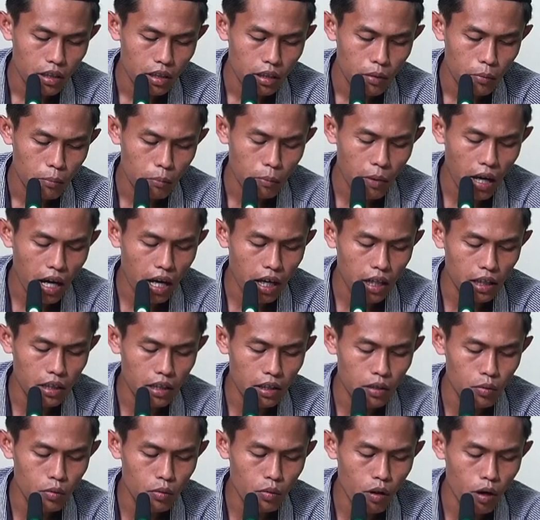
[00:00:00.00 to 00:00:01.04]
ma
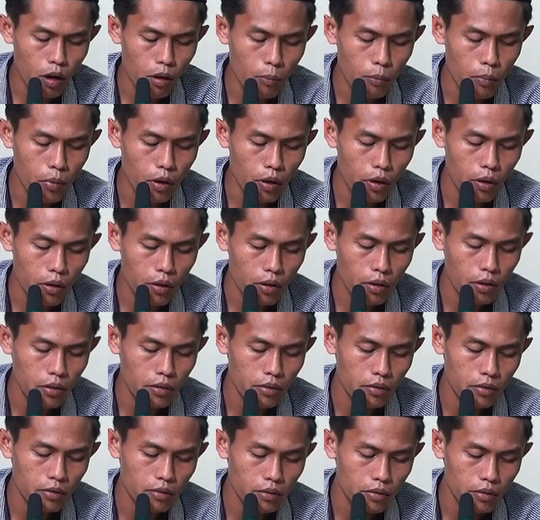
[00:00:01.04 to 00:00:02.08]
iku apa
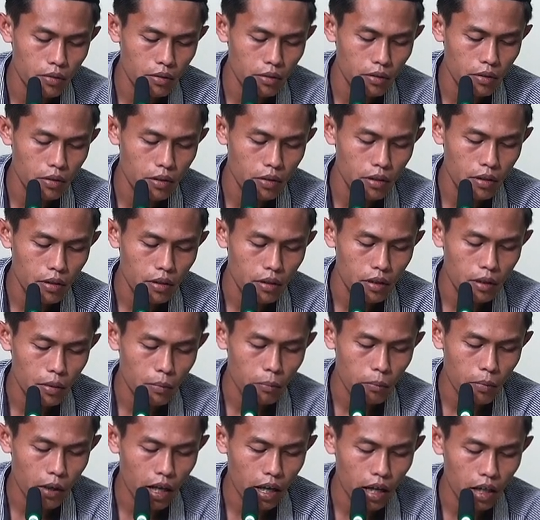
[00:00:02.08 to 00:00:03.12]

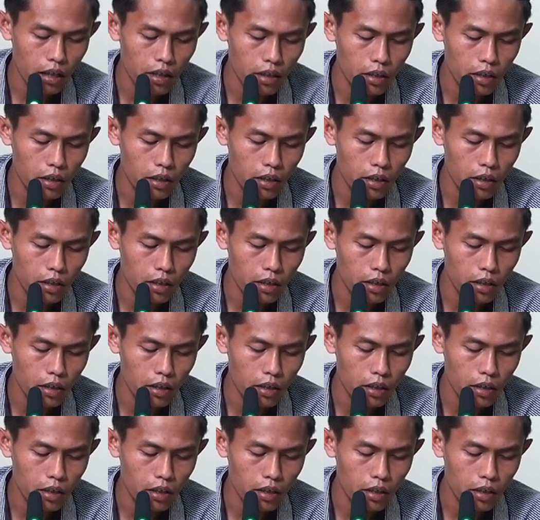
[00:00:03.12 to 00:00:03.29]
ma